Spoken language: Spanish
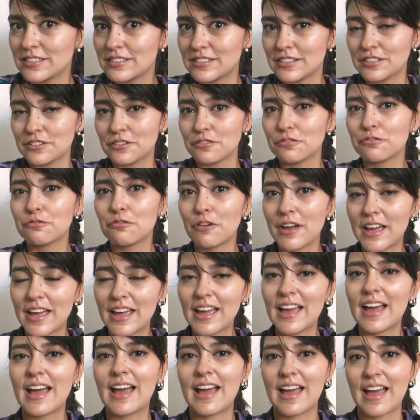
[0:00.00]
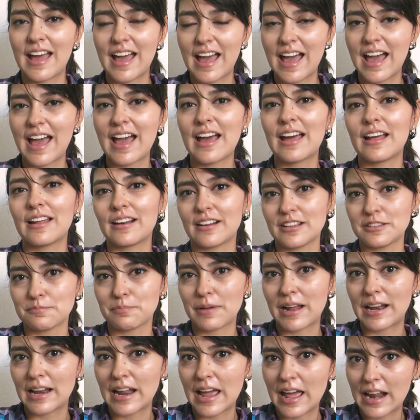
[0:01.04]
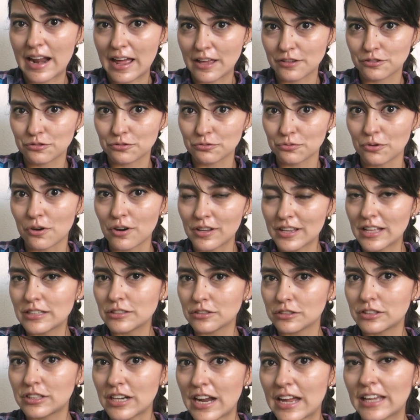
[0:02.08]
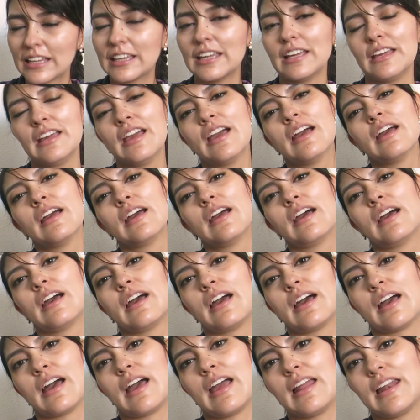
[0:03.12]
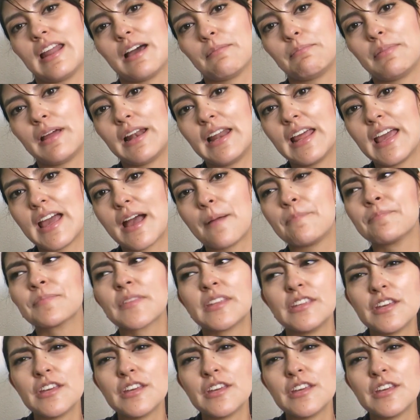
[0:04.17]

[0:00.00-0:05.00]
sino fue a respaldar a su horda Dothraki en la pelea.